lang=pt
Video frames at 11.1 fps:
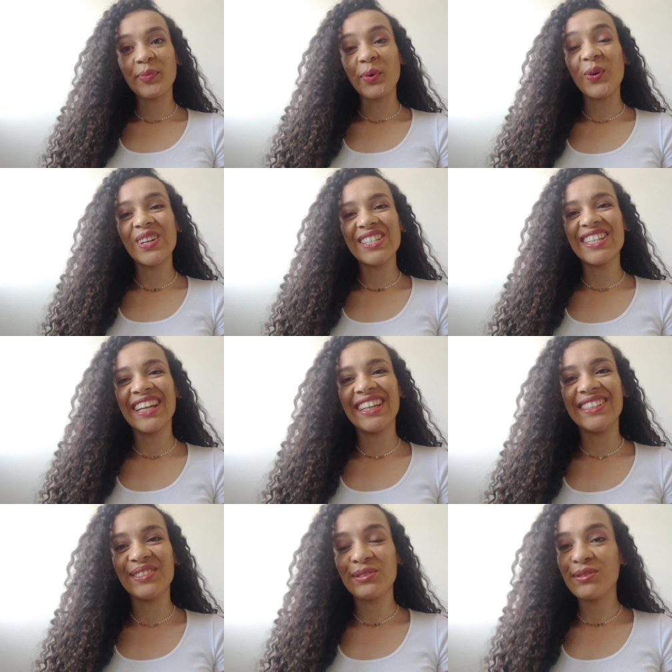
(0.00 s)
Oi,
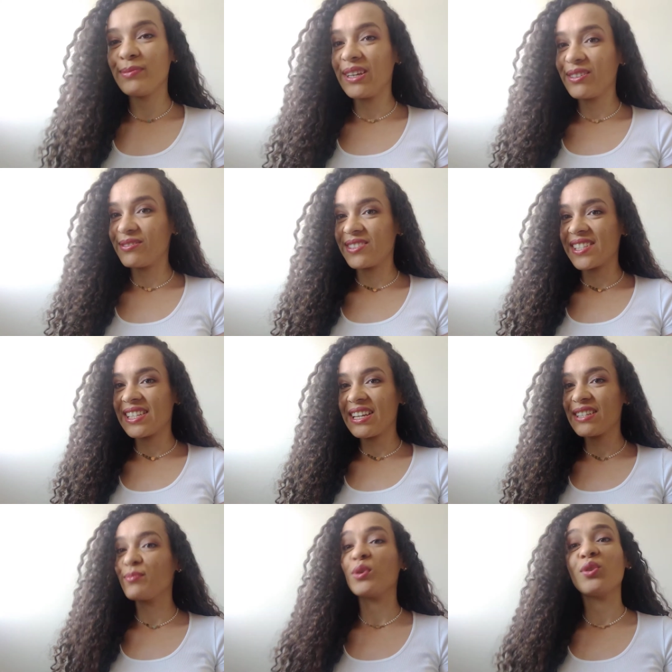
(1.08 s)
gente, tudo bem com
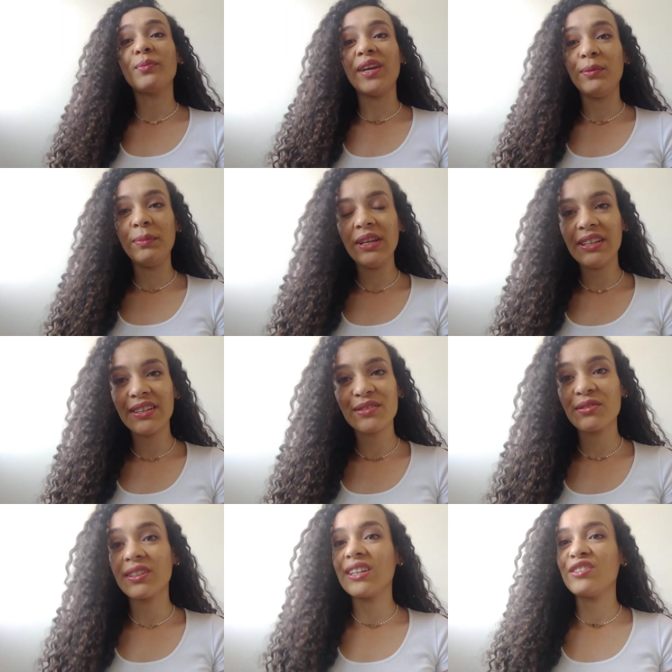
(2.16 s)
vocês? Meu nome é Hermínia,
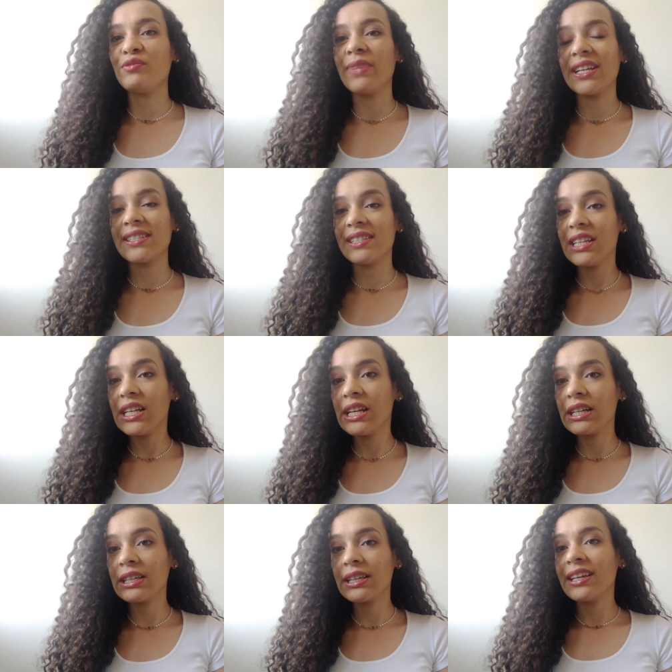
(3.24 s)
sou daqui de Brasília.